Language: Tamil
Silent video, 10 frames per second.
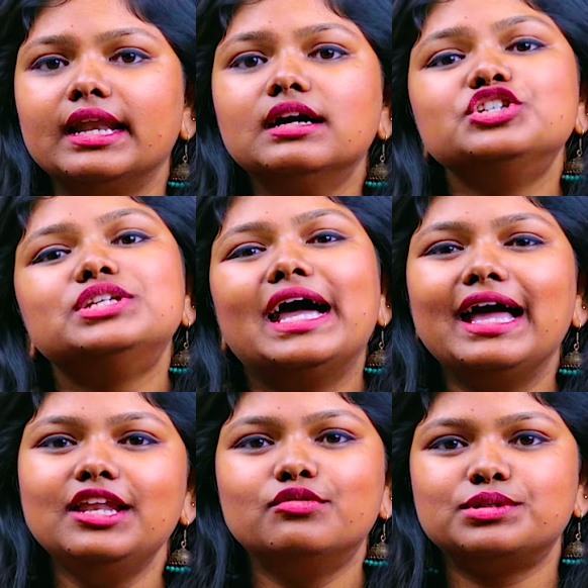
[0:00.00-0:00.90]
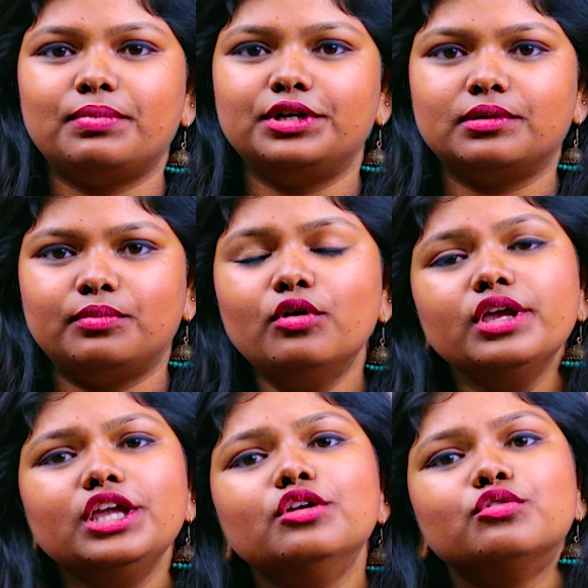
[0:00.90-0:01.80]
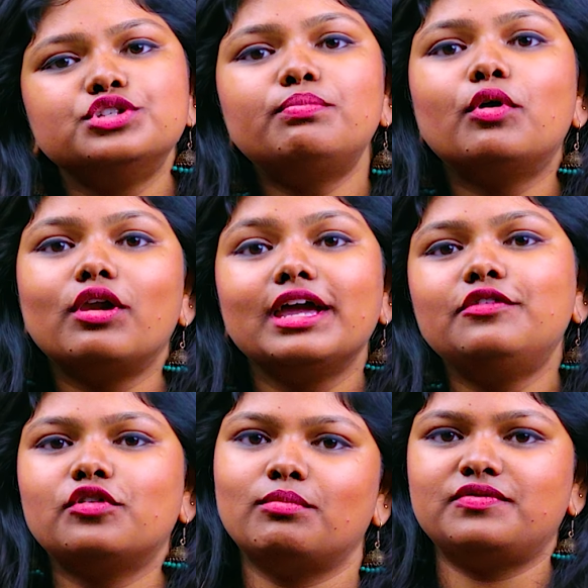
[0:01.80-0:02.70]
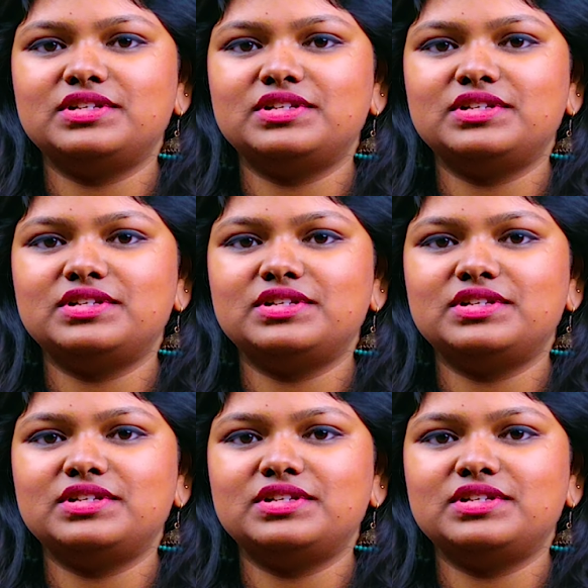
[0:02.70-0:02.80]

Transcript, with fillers: ஆனால் ஷால் யூஸ் பண்ணுறப்போ இன்னும் கொஞ்சம் பொலைட் ஃபார்ம்